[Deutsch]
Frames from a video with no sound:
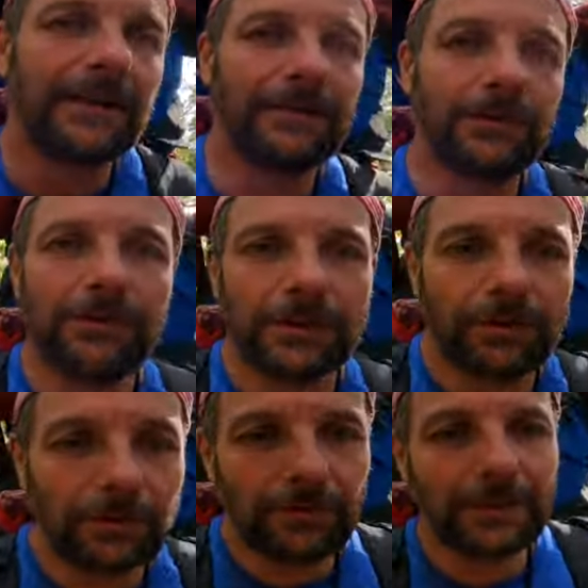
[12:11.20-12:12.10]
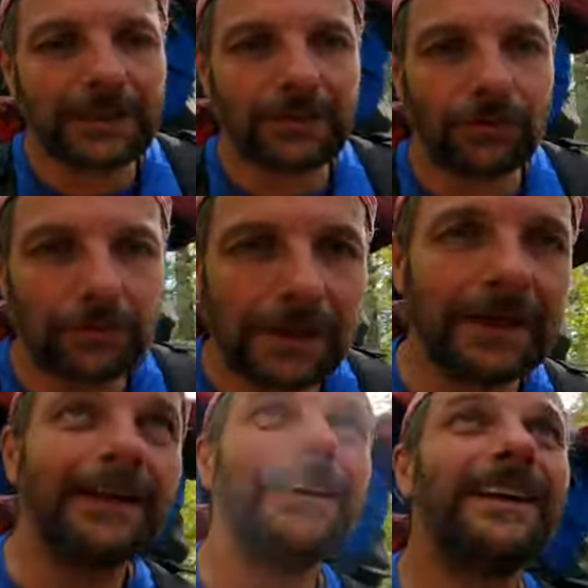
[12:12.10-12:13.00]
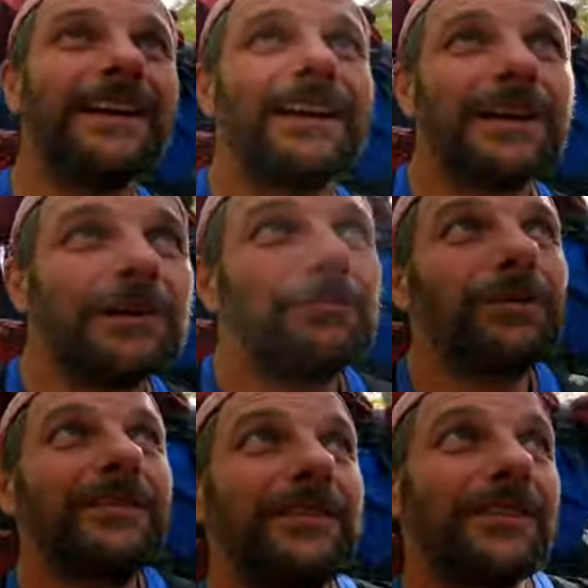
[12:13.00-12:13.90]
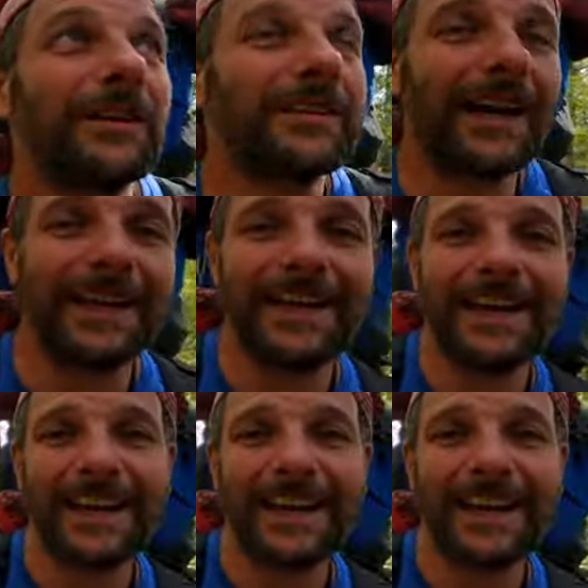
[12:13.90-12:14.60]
so 100 Höhenmeter rum müssten es noch sein.